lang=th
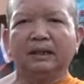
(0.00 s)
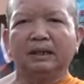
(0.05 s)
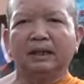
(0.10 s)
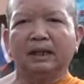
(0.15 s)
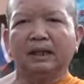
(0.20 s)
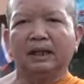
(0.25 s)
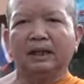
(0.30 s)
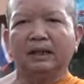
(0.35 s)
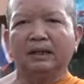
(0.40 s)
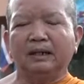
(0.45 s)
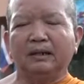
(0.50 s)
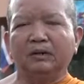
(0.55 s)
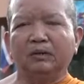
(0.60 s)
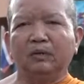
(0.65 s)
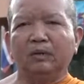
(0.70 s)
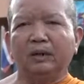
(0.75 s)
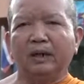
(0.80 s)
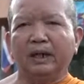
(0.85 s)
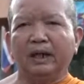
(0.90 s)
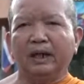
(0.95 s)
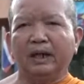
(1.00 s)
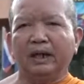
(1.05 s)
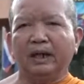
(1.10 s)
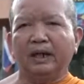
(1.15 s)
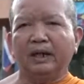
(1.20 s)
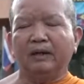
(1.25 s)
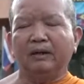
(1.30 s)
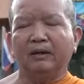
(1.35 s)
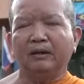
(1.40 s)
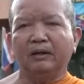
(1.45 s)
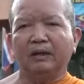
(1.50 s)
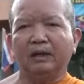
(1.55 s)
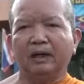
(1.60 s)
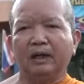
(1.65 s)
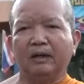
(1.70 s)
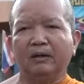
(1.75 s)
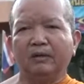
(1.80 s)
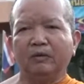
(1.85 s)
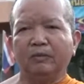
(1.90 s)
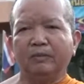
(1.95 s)
การดูแลกา
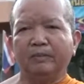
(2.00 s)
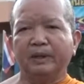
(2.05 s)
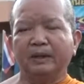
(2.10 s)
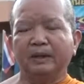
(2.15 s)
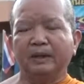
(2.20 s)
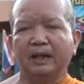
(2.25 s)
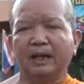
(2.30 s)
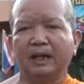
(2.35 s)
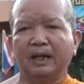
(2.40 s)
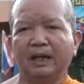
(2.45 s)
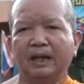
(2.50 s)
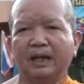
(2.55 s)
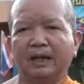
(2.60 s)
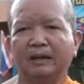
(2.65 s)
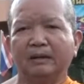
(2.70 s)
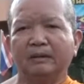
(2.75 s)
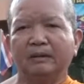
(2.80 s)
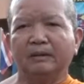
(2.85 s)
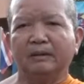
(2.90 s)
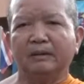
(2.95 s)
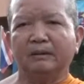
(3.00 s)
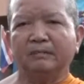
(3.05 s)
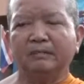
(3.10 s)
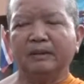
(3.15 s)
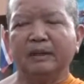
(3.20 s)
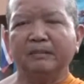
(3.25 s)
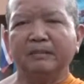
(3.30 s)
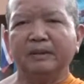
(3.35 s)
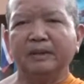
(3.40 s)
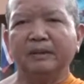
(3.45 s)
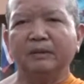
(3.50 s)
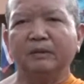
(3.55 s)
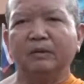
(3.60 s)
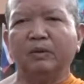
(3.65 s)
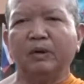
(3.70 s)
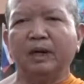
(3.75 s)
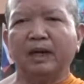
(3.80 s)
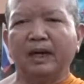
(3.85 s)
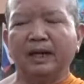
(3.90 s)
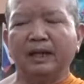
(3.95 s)
รอุปถากพระภิกษุ
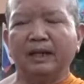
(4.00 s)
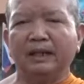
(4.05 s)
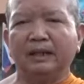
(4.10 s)
ไข้